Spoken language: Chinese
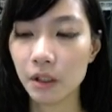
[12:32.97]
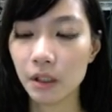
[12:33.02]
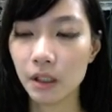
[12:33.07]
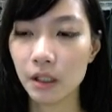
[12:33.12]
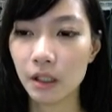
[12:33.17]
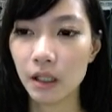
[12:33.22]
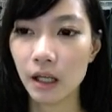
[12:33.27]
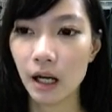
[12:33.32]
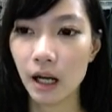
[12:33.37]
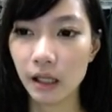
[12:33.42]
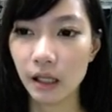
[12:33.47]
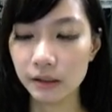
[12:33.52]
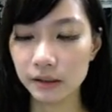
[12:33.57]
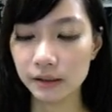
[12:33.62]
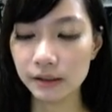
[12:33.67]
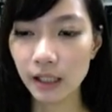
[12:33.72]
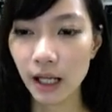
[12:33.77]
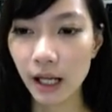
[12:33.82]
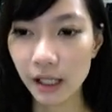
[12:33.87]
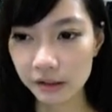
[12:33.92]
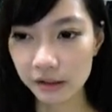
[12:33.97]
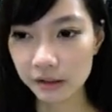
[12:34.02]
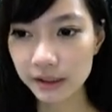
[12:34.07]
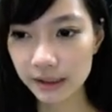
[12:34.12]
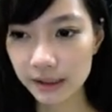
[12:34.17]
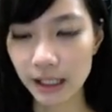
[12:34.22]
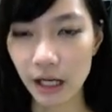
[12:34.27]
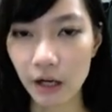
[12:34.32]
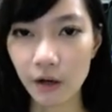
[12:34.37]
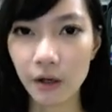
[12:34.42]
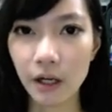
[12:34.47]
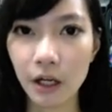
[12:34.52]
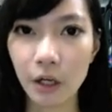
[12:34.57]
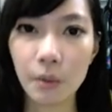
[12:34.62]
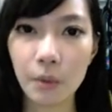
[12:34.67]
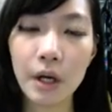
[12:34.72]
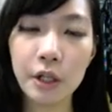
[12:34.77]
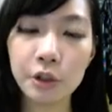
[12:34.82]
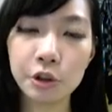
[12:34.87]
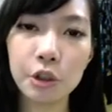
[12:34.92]
很很少，很
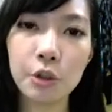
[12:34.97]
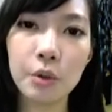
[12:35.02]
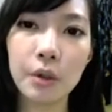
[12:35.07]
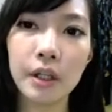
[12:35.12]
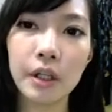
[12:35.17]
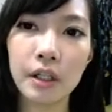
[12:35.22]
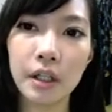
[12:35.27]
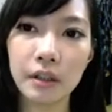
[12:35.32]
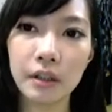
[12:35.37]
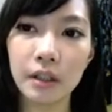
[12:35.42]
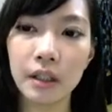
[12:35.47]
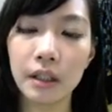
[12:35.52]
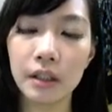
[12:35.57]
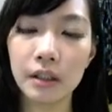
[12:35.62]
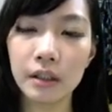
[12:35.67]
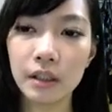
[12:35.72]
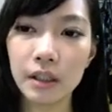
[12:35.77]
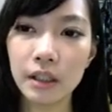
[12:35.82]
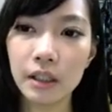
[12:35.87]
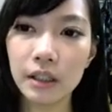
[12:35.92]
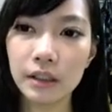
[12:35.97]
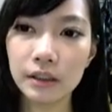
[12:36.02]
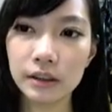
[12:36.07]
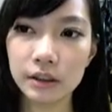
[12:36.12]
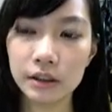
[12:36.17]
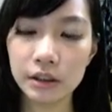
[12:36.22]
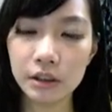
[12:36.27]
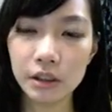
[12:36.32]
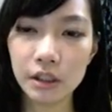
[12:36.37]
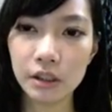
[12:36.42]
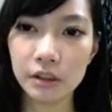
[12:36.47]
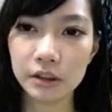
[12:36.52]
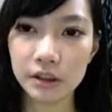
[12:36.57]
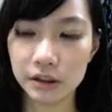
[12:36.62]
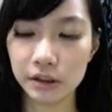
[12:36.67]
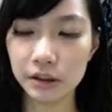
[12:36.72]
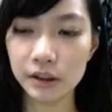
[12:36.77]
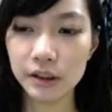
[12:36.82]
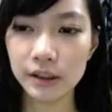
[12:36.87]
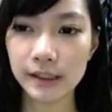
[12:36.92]
快就回，可能只有
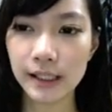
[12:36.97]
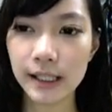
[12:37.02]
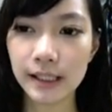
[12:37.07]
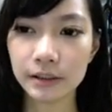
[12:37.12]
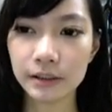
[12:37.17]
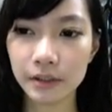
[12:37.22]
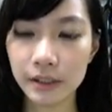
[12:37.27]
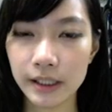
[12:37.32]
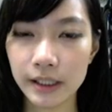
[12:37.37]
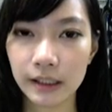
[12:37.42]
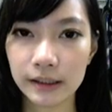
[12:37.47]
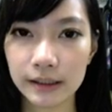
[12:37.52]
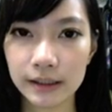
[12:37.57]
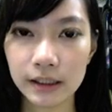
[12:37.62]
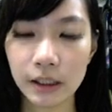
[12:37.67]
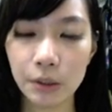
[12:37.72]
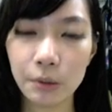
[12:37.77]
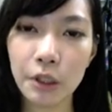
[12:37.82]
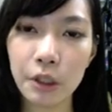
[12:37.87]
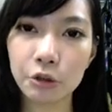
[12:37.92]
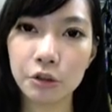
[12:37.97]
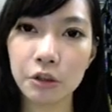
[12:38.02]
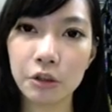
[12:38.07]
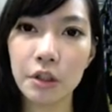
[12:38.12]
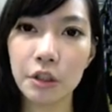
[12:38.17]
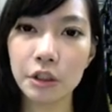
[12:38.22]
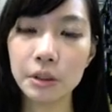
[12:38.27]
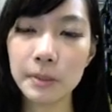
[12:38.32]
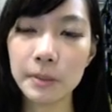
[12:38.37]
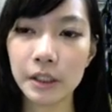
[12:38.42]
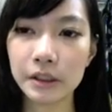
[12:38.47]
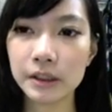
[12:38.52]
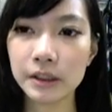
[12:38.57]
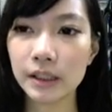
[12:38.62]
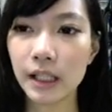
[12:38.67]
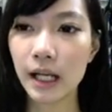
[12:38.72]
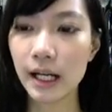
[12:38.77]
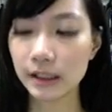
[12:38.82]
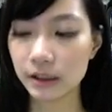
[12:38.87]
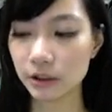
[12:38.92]
十次，大概只有一两次，很快就回，就表示
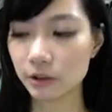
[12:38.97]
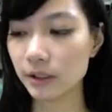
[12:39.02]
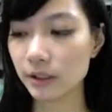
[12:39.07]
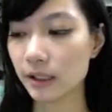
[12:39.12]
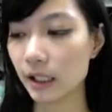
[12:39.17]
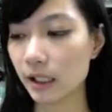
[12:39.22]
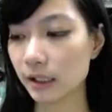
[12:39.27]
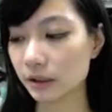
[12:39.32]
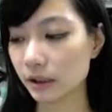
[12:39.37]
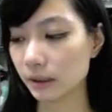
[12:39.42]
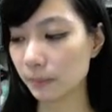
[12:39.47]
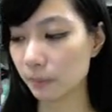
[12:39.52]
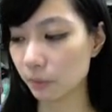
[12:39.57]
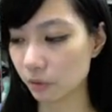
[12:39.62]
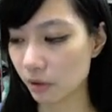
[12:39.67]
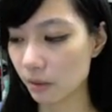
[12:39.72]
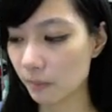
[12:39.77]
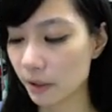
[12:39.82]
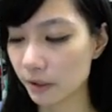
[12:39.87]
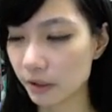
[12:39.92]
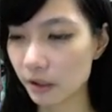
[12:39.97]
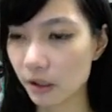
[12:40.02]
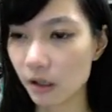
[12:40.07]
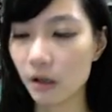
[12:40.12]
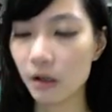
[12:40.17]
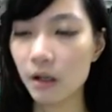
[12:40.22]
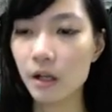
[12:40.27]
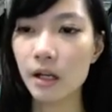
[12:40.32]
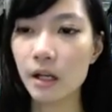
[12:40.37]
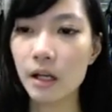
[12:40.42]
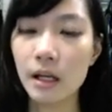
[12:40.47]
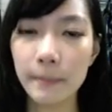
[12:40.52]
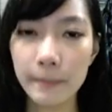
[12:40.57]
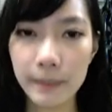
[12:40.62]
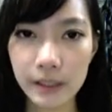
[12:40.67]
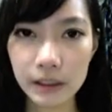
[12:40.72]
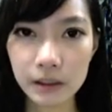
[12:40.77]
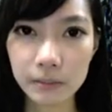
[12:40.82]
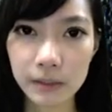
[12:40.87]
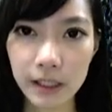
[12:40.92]
他只会当你是普通朋友，没
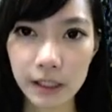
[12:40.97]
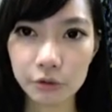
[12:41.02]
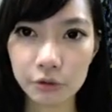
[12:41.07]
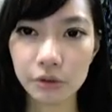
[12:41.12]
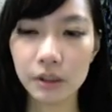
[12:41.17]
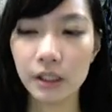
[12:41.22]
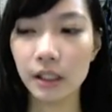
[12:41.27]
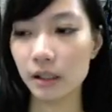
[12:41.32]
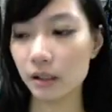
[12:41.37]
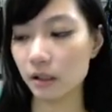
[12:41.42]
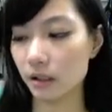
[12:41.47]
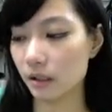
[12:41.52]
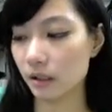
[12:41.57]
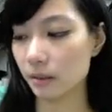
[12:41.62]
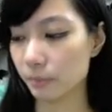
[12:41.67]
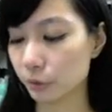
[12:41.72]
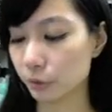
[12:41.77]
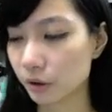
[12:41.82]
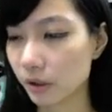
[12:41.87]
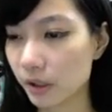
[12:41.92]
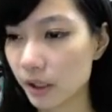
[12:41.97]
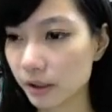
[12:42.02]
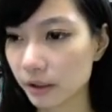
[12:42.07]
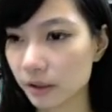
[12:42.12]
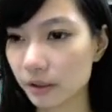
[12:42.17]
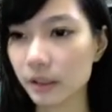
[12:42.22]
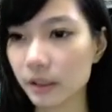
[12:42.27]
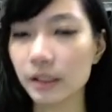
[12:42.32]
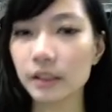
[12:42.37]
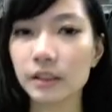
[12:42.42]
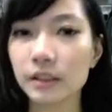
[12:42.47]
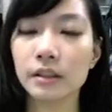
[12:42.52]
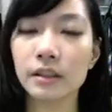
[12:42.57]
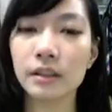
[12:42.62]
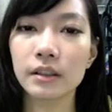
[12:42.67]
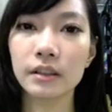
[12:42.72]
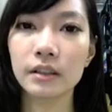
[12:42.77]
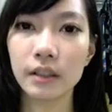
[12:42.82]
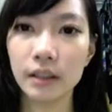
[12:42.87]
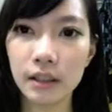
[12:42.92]
什么感觉，不重要的人，
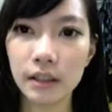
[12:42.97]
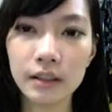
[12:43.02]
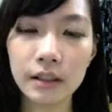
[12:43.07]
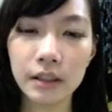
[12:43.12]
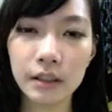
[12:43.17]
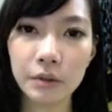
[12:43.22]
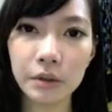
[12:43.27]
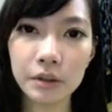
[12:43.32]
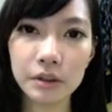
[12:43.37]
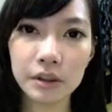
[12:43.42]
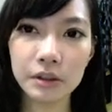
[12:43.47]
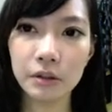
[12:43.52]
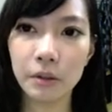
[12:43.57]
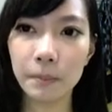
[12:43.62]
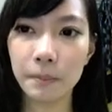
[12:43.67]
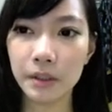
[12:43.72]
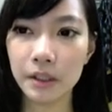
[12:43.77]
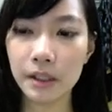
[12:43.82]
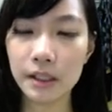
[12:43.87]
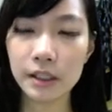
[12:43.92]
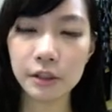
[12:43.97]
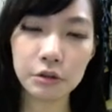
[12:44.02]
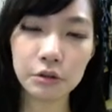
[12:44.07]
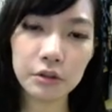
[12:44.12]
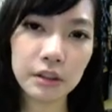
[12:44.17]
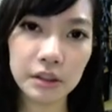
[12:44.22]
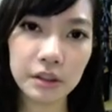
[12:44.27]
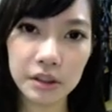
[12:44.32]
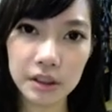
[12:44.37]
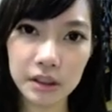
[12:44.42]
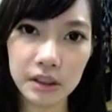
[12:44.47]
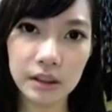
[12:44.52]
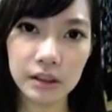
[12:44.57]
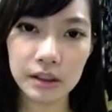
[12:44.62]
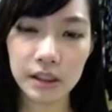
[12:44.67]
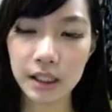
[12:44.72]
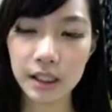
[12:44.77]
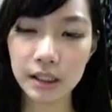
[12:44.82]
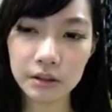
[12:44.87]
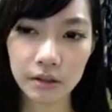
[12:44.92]
等等等，或是有比你更重要的事情、
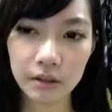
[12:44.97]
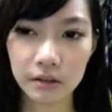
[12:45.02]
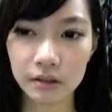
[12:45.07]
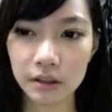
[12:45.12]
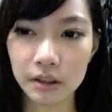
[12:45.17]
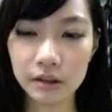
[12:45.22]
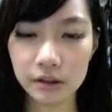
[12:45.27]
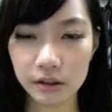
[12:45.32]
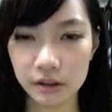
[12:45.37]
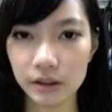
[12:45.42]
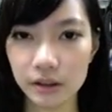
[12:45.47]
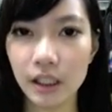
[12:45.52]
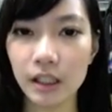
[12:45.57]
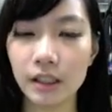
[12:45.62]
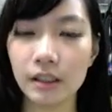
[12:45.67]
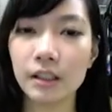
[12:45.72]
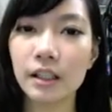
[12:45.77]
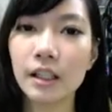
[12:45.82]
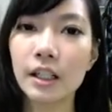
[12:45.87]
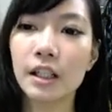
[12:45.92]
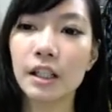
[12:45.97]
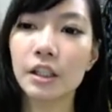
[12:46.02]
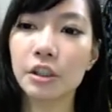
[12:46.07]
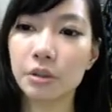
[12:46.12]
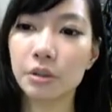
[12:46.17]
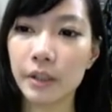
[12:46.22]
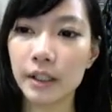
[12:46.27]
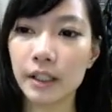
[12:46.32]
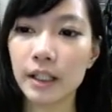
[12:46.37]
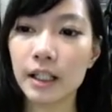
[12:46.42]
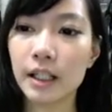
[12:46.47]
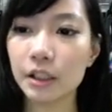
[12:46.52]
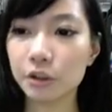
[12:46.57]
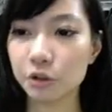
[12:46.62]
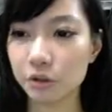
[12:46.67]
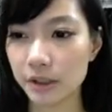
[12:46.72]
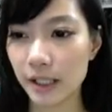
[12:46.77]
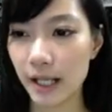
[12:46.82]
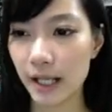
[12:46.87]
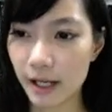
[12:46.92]
更重要的人之类的。所以呢，就
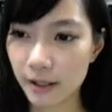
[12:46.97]
这样。